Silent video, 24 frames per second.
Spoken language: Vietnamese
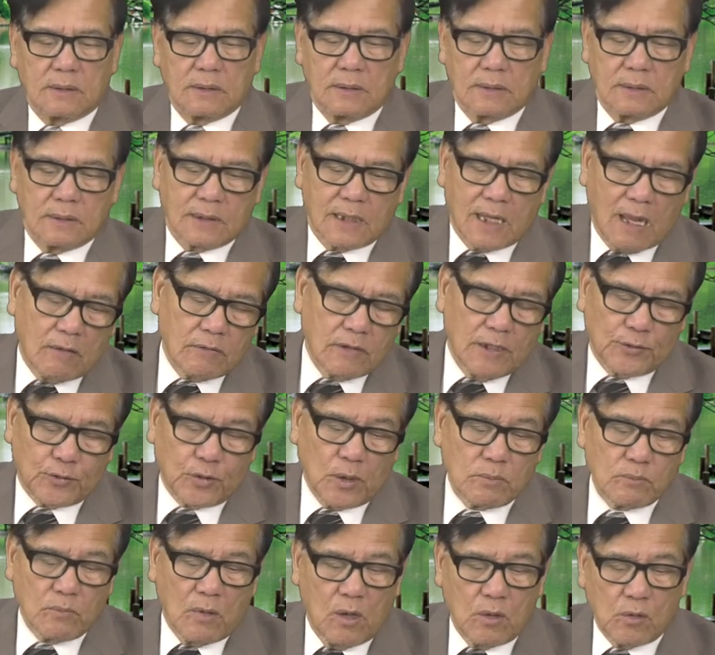Theo lời
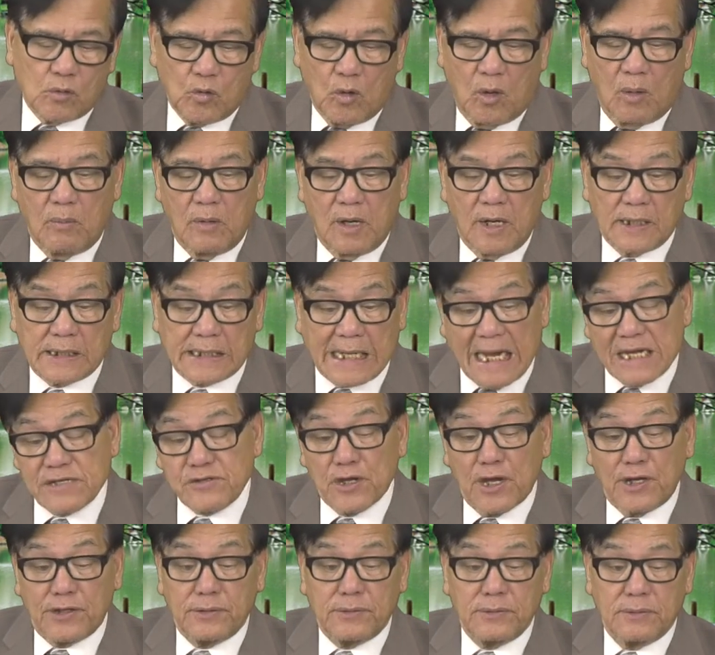tuyên bố của một cá
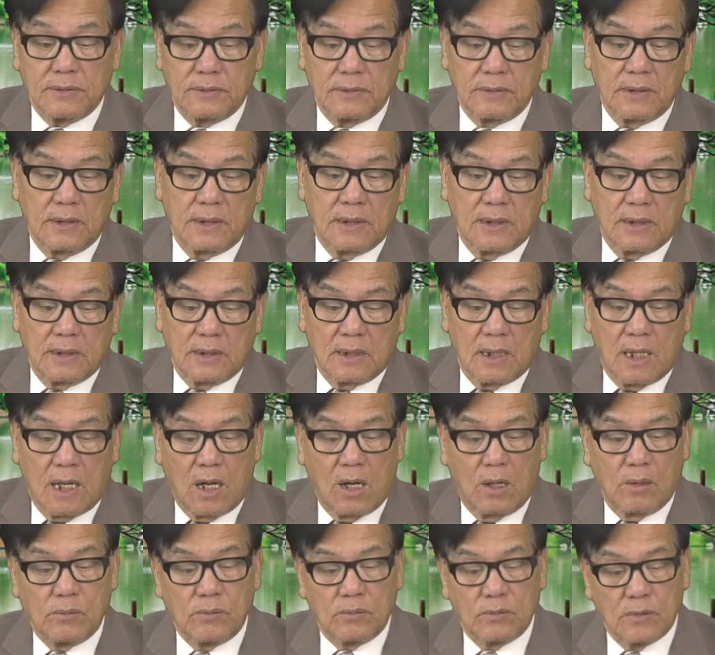nhân,
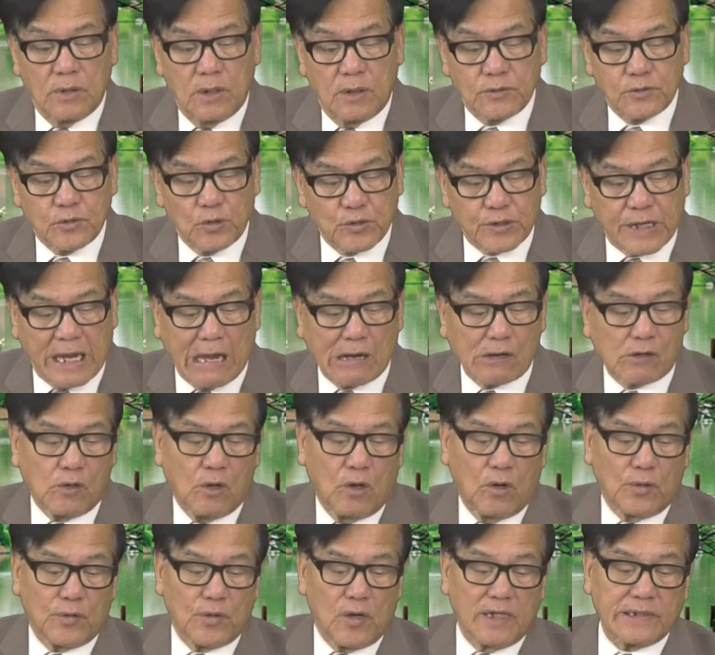ông
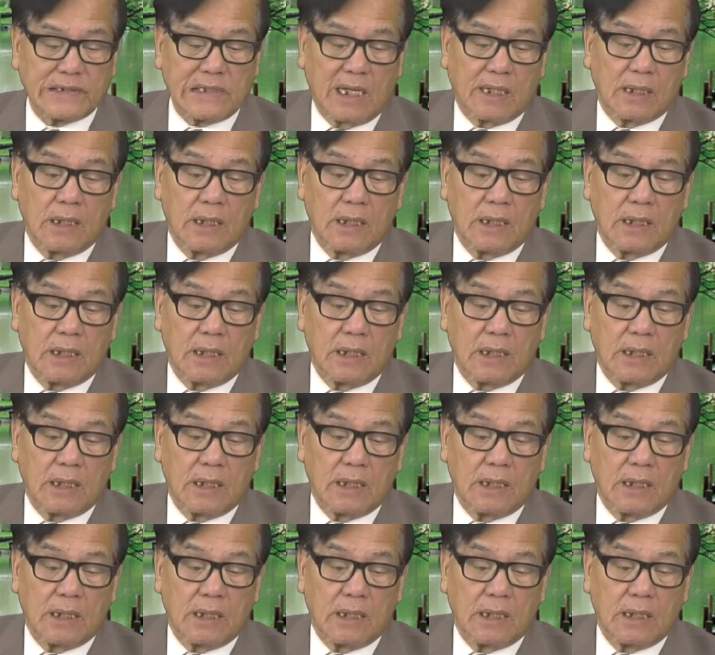Jochenko nói rằng